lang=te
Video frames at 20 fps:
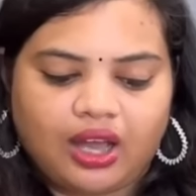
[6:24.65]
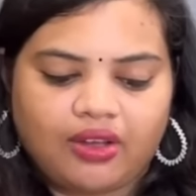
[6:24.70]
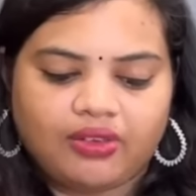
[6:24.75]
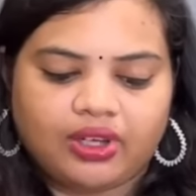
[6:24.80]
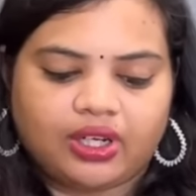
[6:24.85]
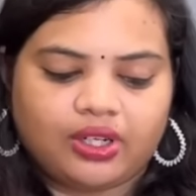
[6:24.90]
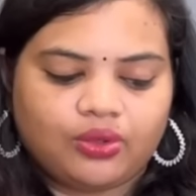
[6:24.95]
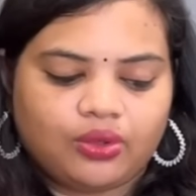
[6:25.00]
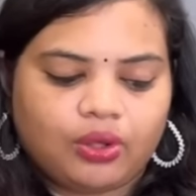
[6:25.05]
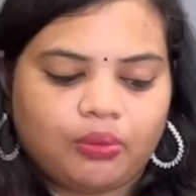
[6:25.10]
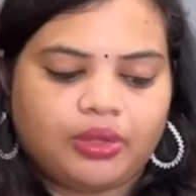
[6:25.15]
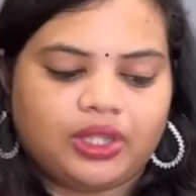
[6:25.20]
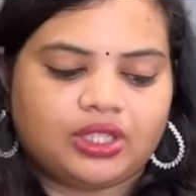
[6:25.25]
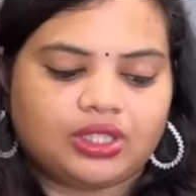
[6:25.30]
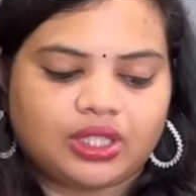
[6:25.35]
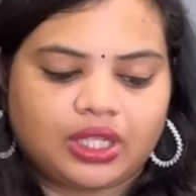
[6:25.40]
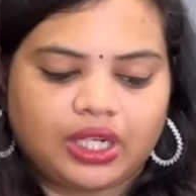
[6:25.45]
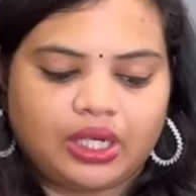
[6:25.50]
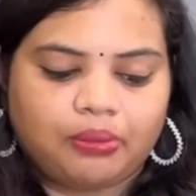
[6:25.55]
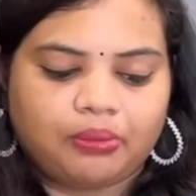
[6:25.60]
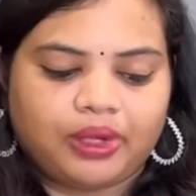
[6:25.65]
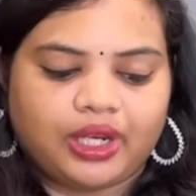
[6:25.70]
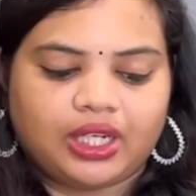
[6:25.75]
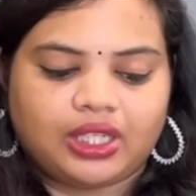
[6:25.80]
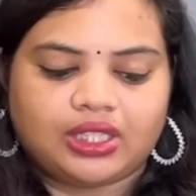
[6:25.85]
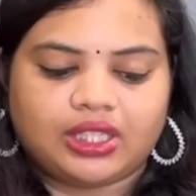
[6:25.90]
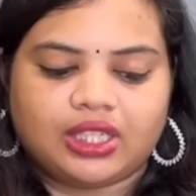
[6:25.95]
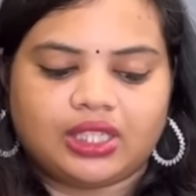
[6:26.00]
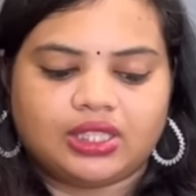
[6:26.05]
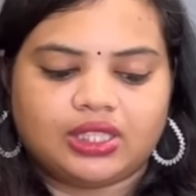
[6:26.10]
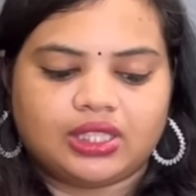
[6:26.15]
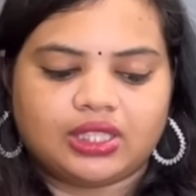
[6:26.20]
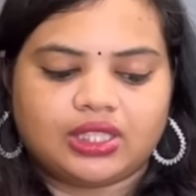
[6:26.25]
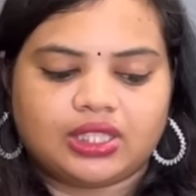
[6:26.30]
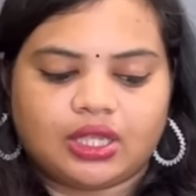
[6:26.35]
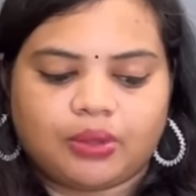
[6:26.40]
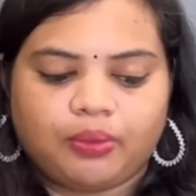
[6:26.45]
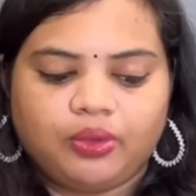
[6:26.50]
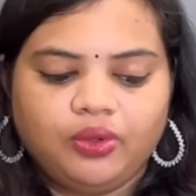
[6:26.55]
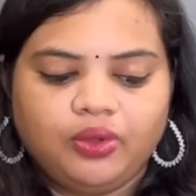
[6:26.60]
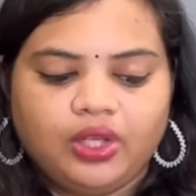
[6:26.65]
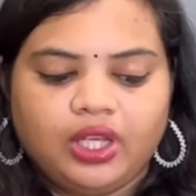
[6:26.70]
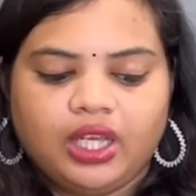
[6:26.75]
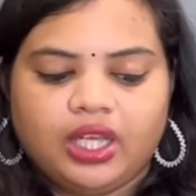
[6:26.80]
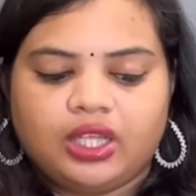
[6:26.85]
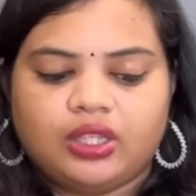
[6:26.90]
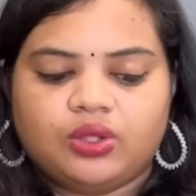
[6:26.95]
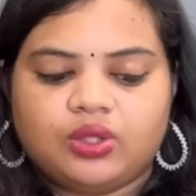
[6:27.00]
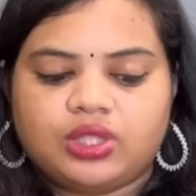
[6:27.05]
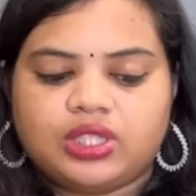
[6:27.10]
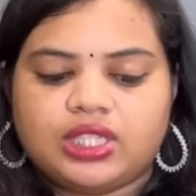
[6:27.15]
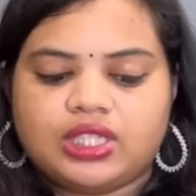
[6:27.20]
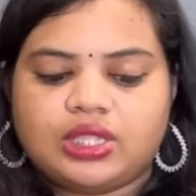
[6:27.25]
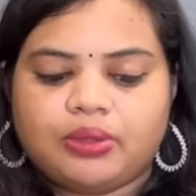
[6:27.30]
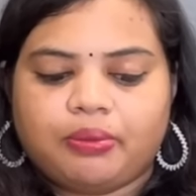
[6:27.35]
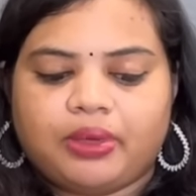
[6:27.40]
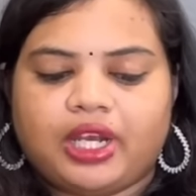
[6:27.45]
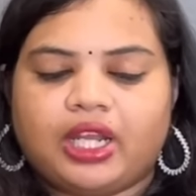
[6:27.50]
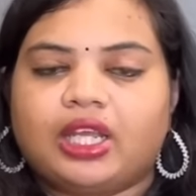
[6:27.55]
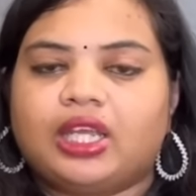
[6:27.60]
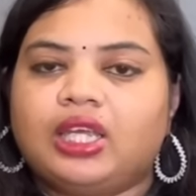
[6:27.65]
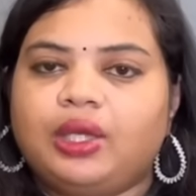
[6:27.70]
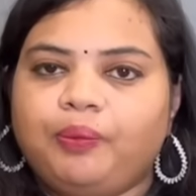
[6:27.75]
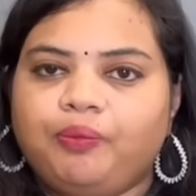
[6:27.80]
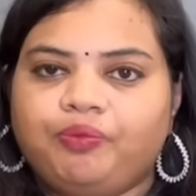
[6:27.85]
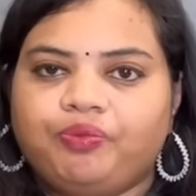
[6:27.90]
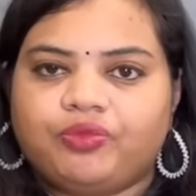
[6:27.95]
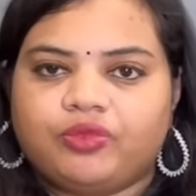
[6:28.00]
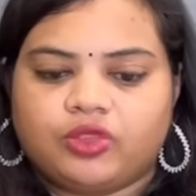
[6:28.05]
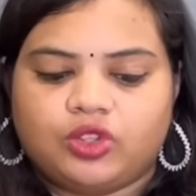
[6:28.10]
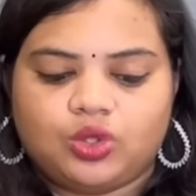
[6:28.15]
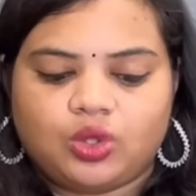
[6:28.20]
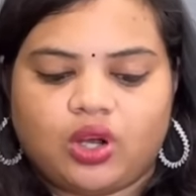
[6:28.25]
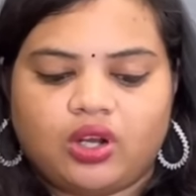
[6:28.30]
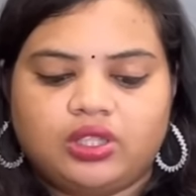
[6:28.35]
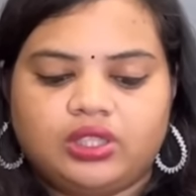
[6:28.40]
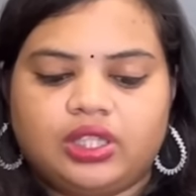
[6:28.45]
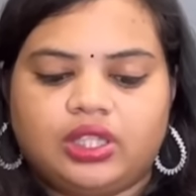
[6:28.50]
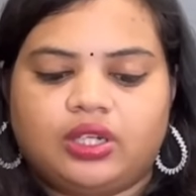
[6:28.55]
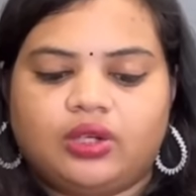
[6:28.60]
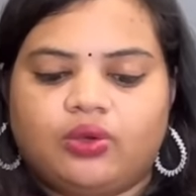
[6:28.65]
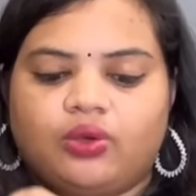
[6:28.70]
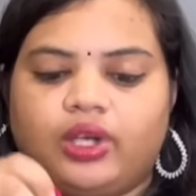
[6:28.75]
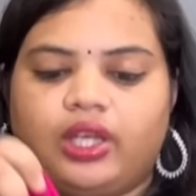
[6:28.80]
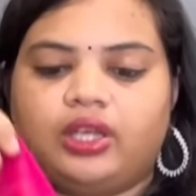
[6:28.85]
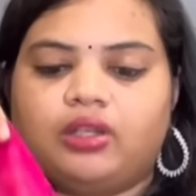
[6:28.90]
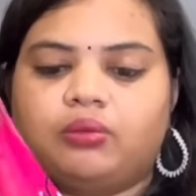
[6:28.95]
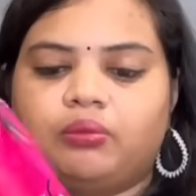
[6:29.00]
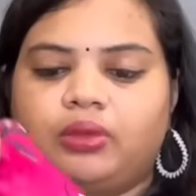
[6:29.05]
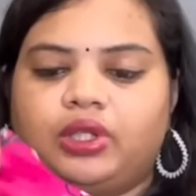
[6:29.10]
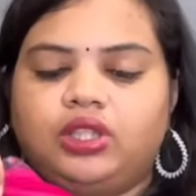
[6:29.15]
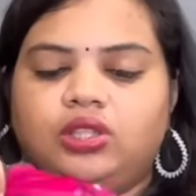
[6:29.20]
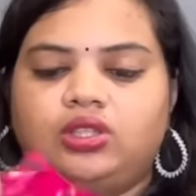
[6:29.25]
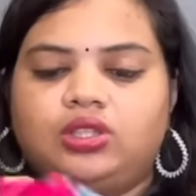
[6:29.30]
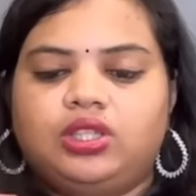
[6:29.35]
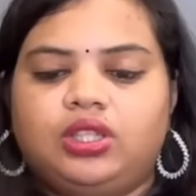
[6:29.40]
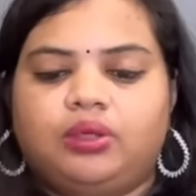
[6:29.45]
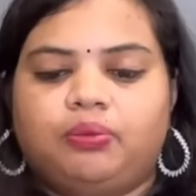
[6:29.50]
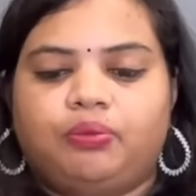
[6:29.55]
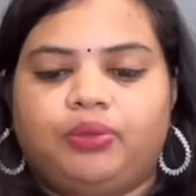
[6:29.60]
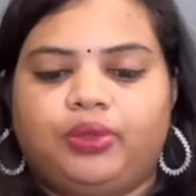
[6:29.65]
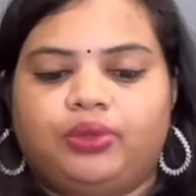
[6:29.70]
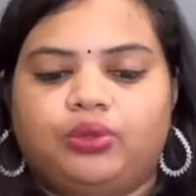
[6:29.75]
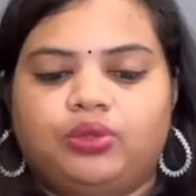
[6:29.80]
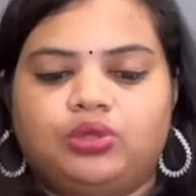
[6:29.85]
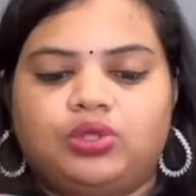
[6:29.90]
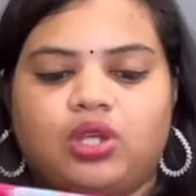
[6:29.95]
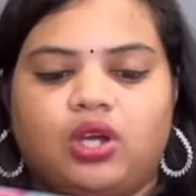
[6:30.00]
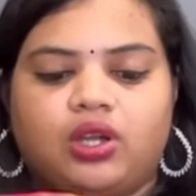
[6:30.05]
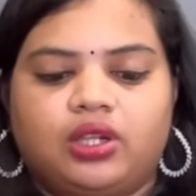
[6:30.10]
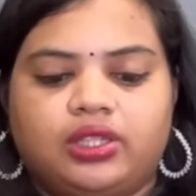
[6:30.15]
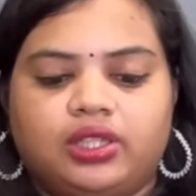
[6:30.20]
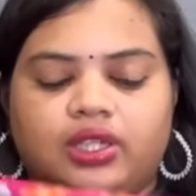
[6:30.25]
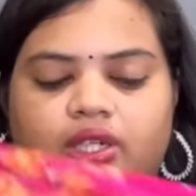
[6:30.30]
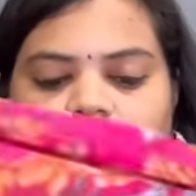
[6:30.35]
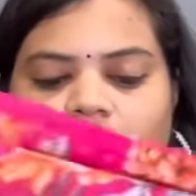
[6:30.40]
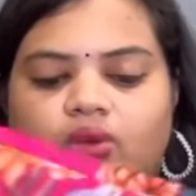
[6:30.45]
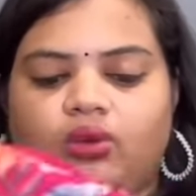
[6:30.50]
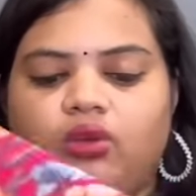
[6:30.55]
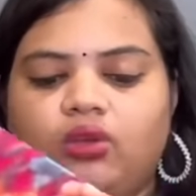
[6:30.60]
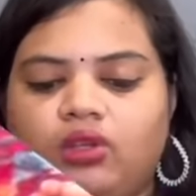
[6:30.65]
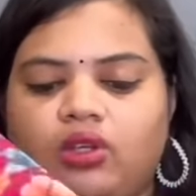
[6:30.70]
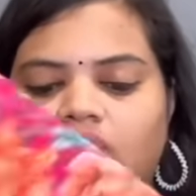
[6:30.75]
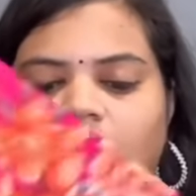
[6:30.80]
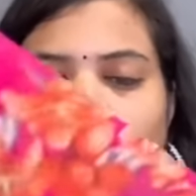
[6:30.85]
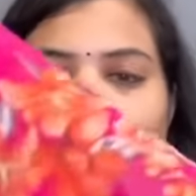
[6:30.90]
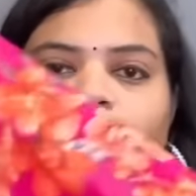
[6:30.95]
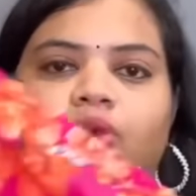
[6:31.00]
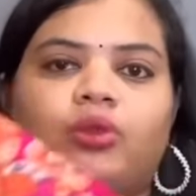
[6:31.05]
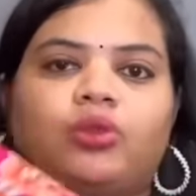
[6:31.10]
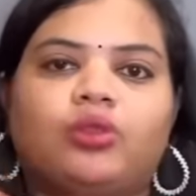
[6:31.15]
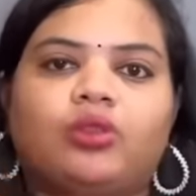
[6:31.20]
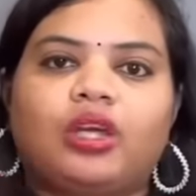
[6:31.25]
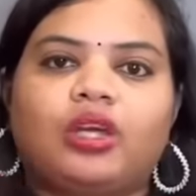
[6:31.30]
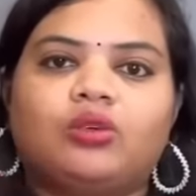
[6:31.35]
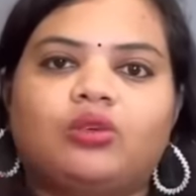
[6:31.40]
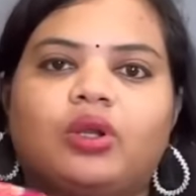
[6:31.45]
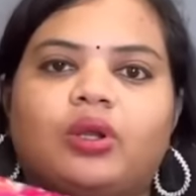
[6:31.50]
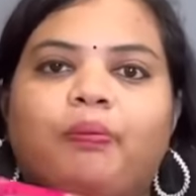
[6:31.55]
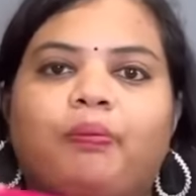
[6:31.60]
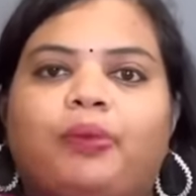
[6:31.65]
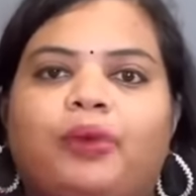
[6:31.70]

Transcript: అవన్నీ కూడా మీకు స్క్రీన్ పైన షేర్ చేస్తాము ఇది వచ్చేసి మనకి జార్జెట్లోనే మంచి ప్యూర్ జార్జెట్లో మొత్తం కూడా